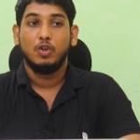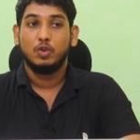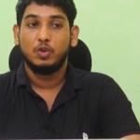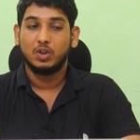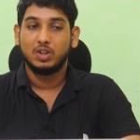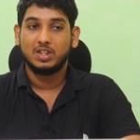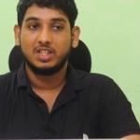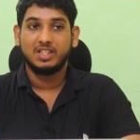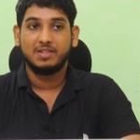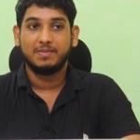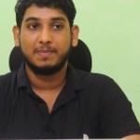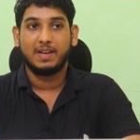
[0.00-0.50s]
जो
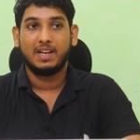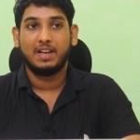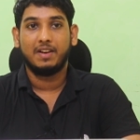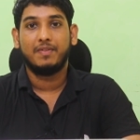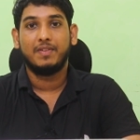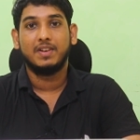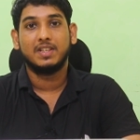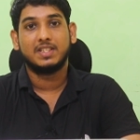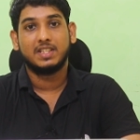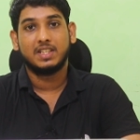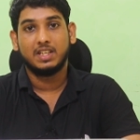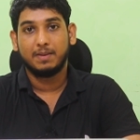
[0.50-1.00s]
चीज़ मैंने
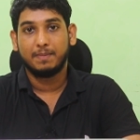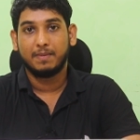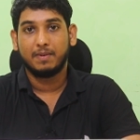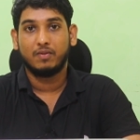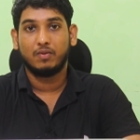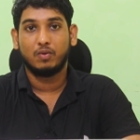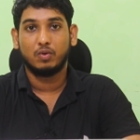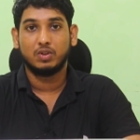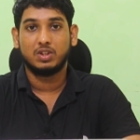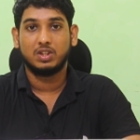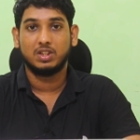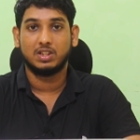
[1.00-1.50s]
फेस की मैं
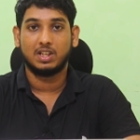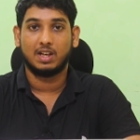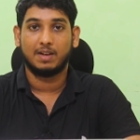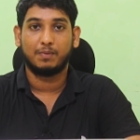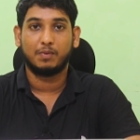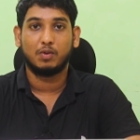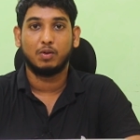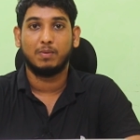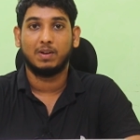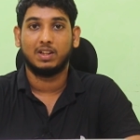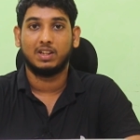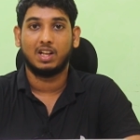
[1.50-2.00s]
वो चीज़
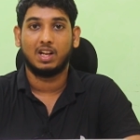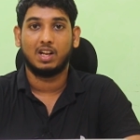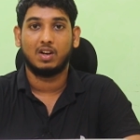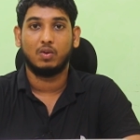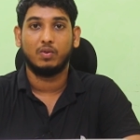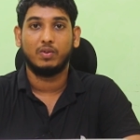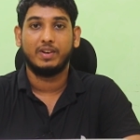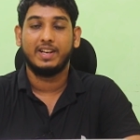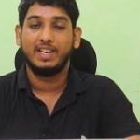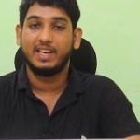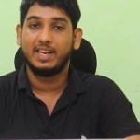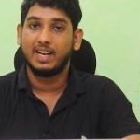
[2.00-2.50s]
आपको बता रहा
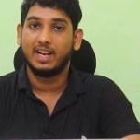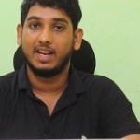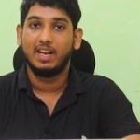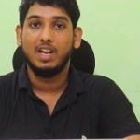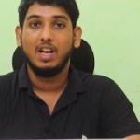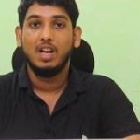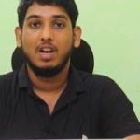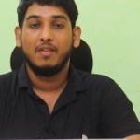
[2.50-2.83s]
हूँ ठीक है